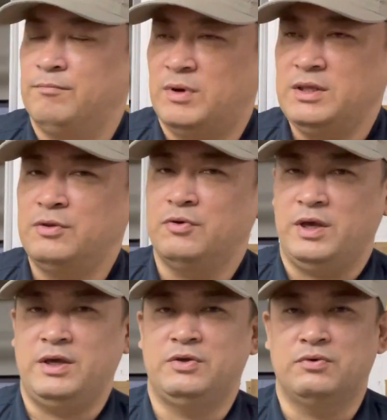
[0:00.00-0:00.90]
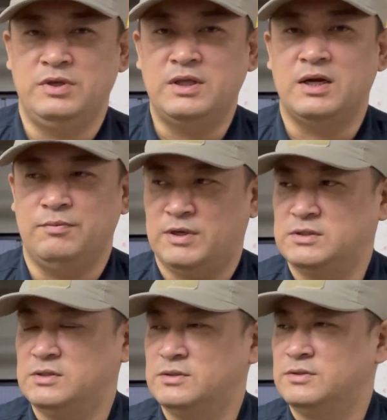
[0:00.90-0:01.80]
までの営業になりま
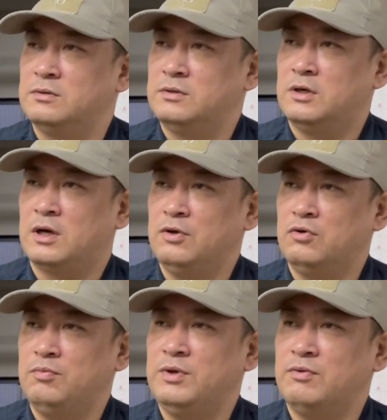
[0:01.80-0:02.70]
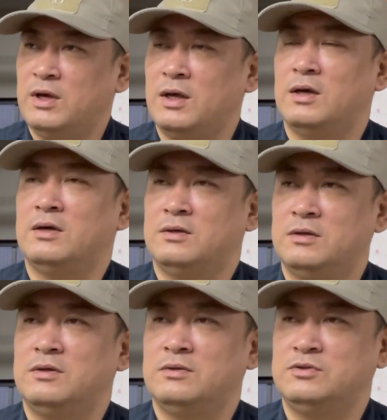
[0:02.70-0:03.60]
す。で、火曜日は
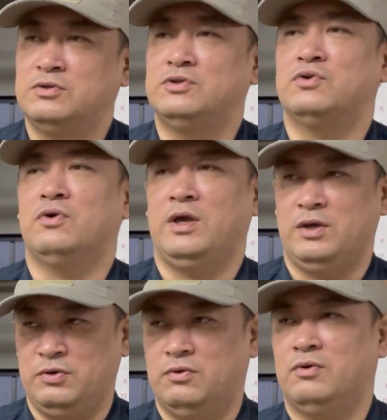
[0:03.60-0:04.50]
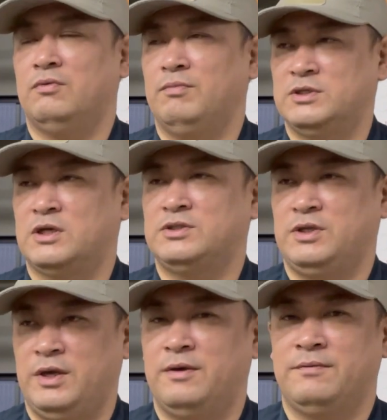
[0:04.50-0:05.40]
通常営業目指し
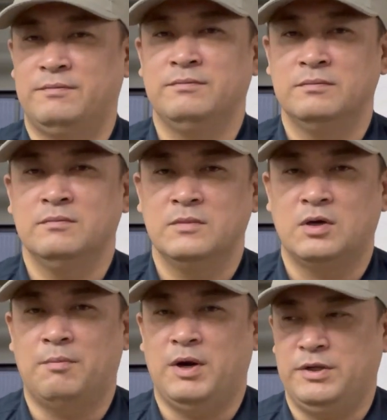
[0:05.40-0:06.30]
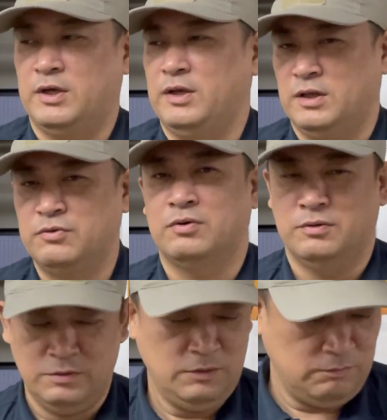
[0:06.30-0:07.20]
て頑張りたいなと。
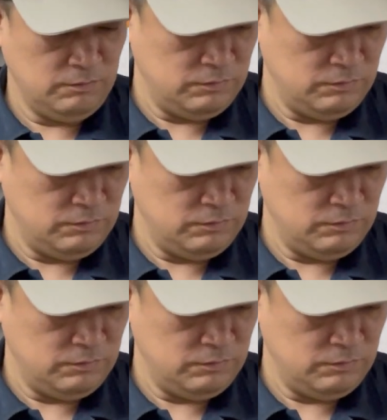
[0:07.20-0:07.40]
う